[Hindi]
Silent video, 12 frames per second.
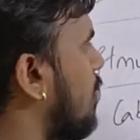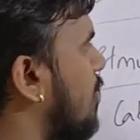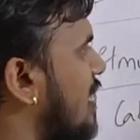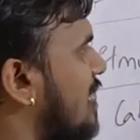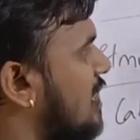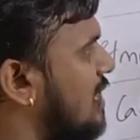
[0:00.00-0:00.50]
पर
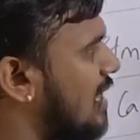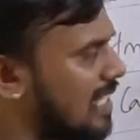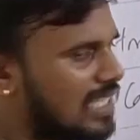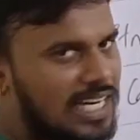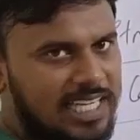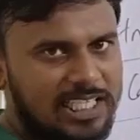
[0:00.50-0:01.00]
बेस
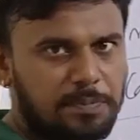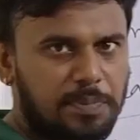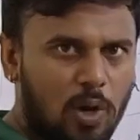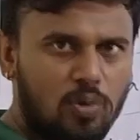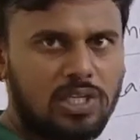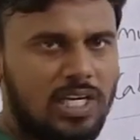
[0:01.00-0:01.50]
रेडिश
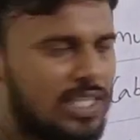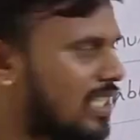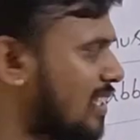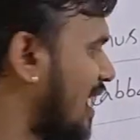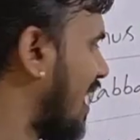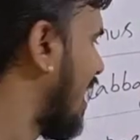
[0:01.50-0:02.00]
ब्राउन कलर देता